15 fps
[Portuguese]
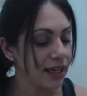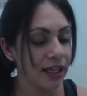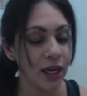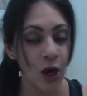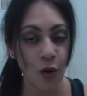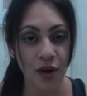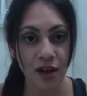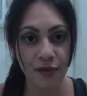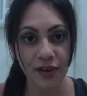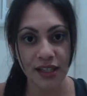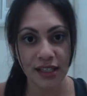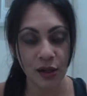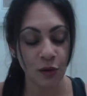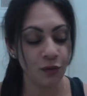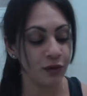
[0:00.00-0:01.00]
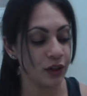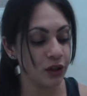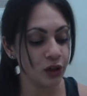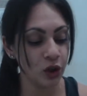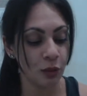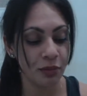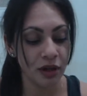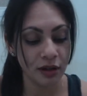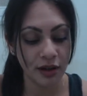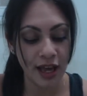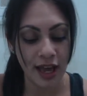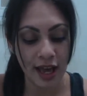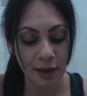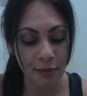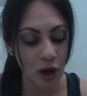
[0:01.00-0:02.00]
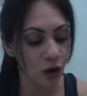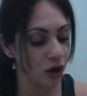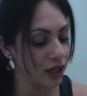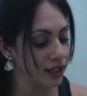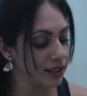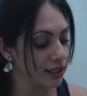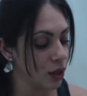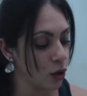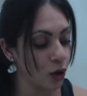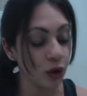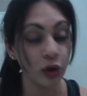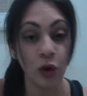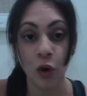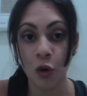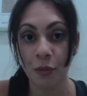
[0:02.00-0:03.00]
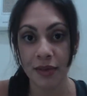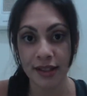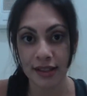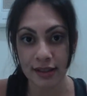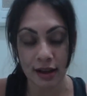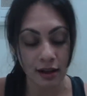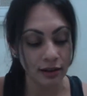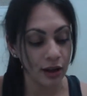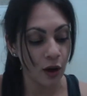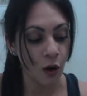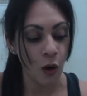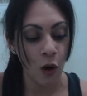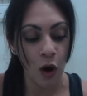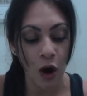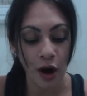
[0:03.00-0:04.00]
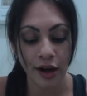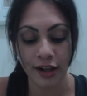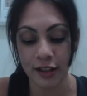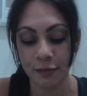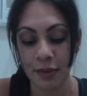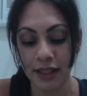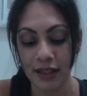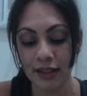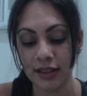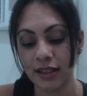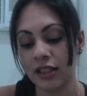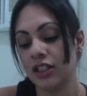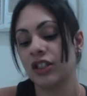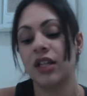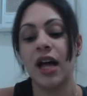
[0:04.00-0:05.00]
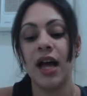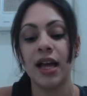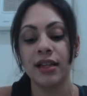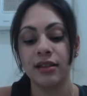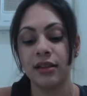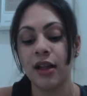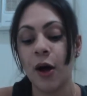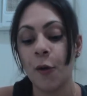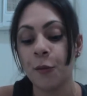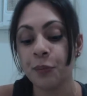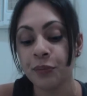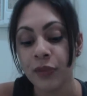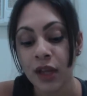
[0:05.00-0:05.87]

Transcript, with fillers: que eu ia fazer um vídeo sobre é, minha coleção que eu estou começando agora, de pedras e cristais e tal?